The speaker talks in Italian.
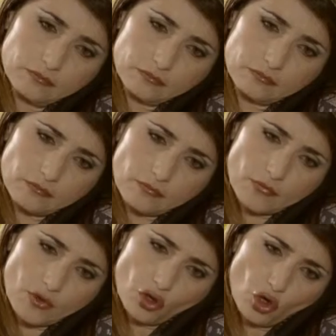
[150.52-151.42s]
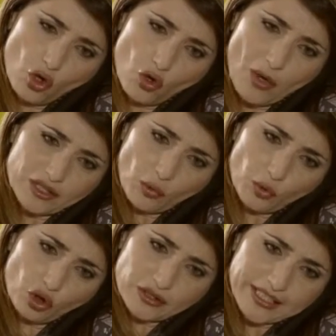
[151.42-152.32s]
abbiamo calcolato? Sono
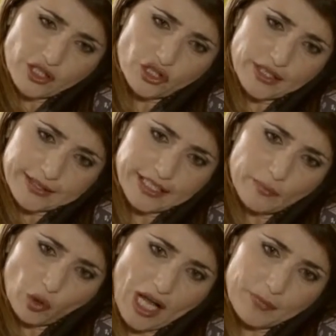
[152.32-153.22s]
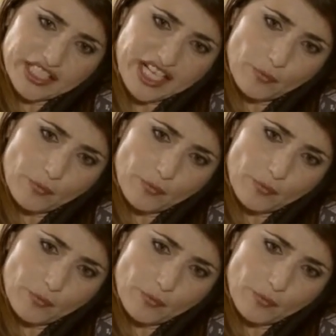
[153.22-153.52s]
4.13 tartine pro capite,